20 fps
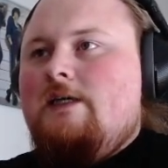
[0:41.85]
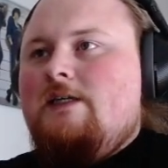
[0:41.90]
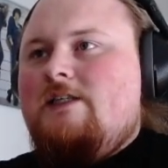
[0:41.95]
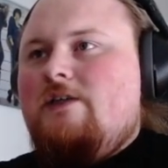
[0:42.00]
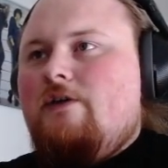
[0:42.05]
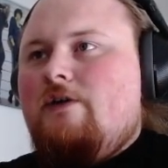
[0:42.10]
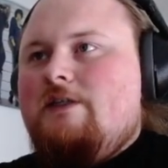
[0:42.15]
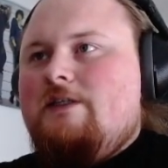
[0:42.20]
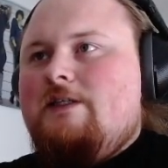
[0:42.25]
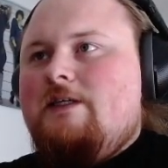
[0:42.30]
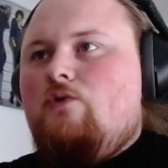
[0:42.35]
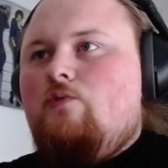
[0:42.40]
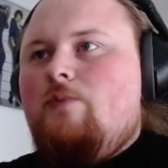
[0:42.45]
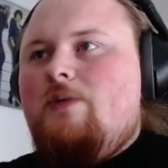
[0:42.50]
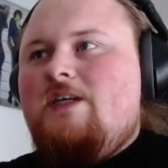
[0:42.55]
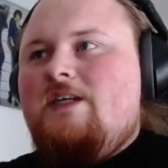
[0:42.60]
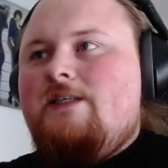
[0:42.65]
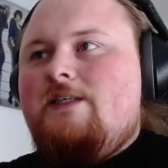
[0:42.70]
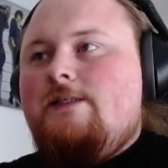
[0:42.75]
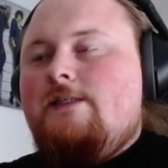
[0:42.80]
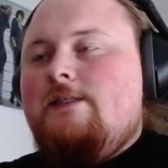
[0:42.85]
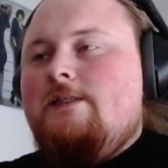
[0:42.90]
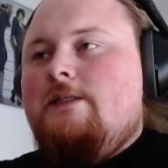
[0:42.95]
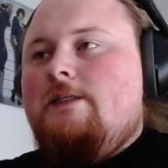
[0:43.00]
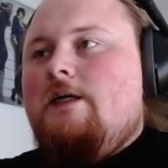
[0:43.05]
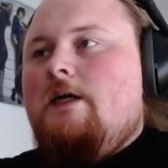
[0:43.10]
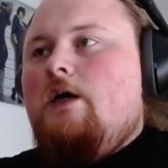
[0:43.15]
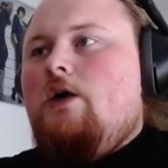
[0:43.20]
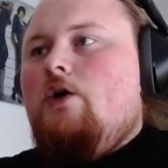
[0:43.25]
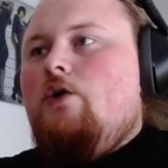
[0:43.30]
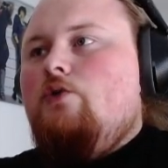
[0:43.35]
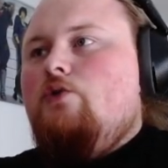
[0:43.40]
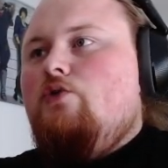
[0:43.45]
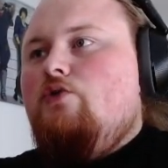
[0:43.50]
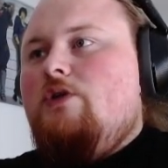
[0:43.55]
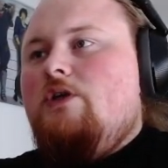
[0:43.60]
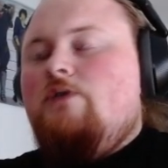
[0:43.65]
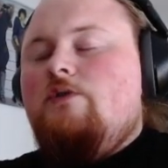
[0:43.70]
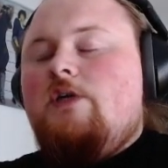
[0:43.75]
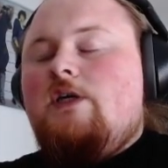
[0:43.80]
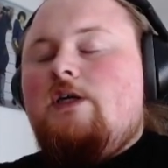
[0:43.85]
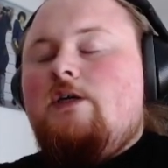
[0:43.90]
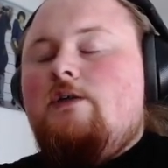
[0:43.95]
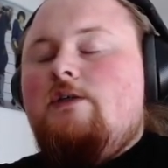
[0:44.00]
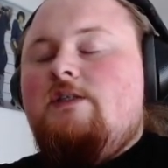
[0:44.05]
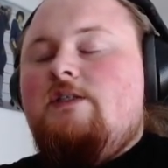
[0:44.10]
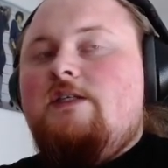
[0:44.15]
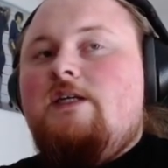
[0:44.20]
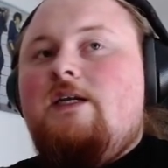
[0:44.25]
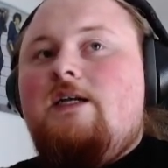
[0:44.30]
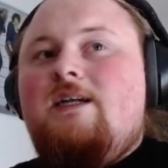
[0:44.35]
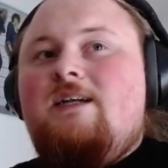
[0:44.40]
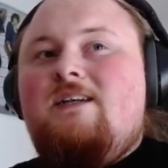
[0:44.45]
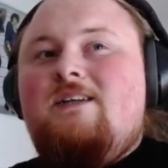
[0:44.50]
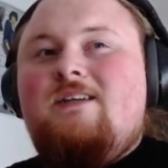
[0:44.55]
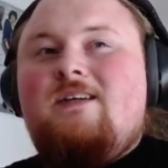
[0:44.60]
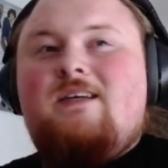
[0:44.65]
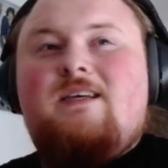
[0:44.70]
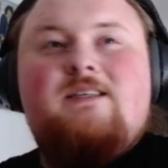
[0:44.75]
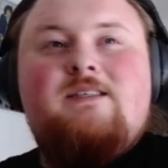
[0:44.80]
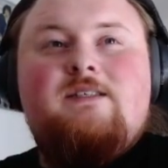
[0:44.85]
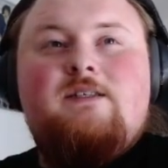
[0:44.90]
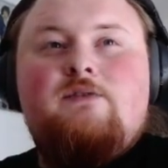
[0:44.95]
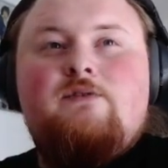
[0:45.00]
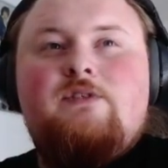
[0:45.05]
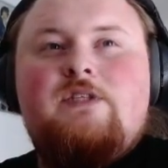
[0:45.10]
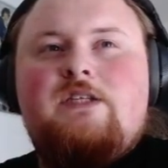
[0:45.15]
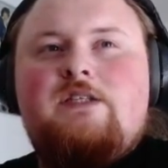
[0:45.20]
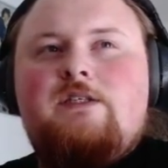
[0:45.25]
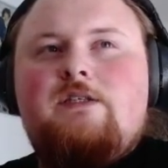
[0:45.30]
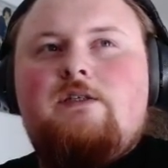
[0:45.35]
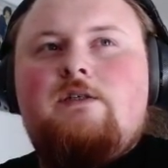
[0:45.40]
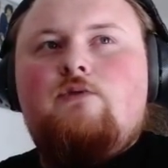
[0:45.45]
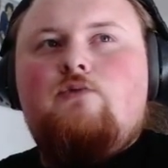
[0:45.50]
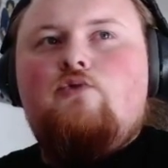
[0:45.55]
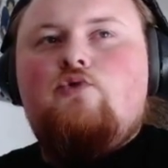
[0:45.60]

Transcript: Ça aurait été complexe. Euh, au total, on a réalisé quasi l'entièreté des